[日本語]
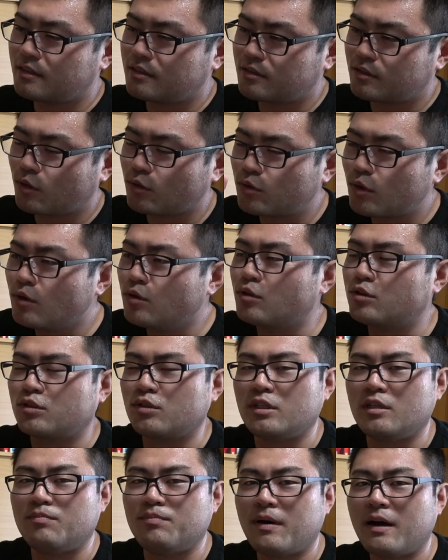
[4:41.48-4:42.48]
外の
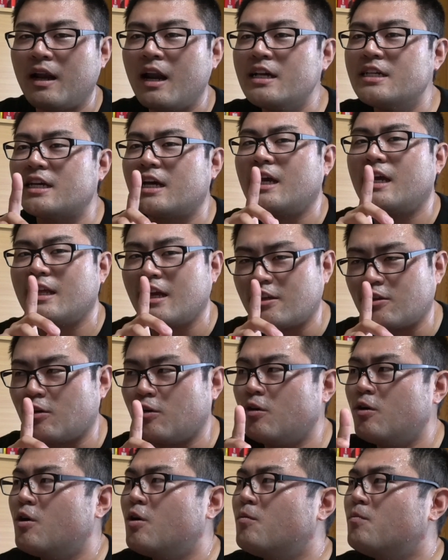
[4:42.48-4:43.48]
人にばらしちゃいけないと。
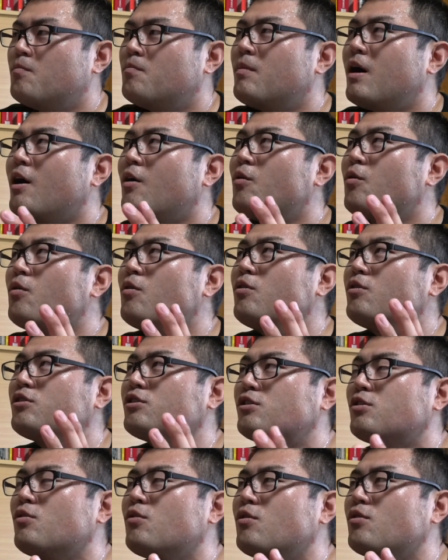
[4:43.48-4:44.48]
魔法
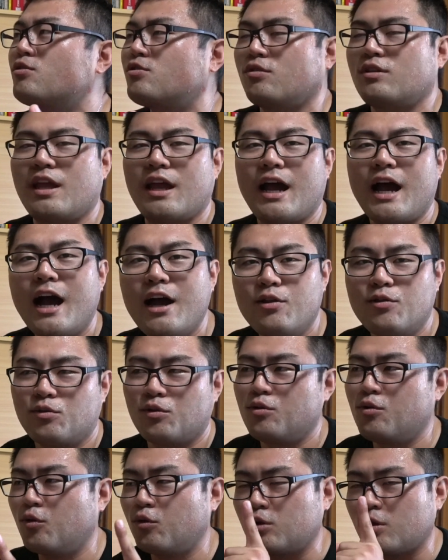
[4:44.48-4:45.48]
少女である
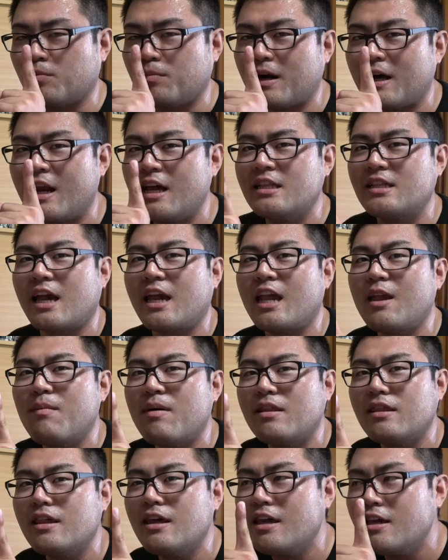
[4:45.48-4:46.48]
ということをばらしちゃいけ
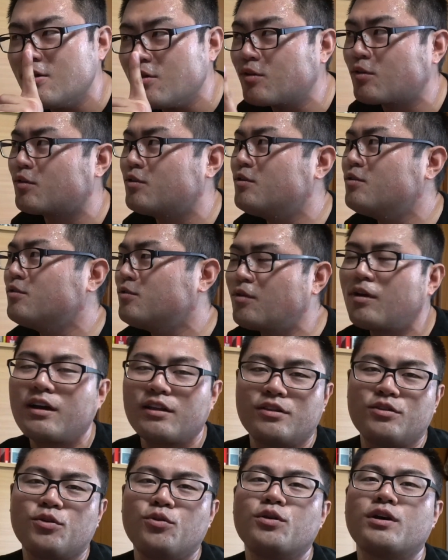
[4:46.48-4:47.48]
ませんよというの
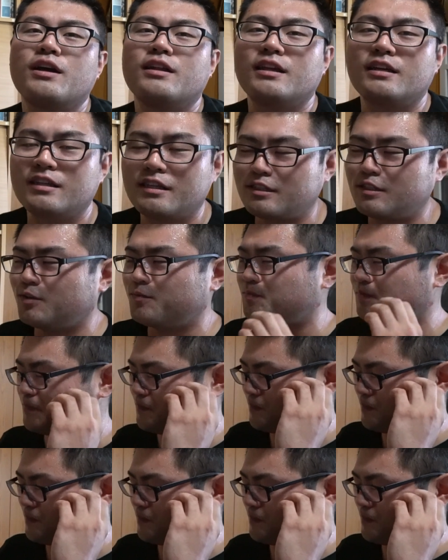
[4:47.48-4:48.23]
が条件なんですよ。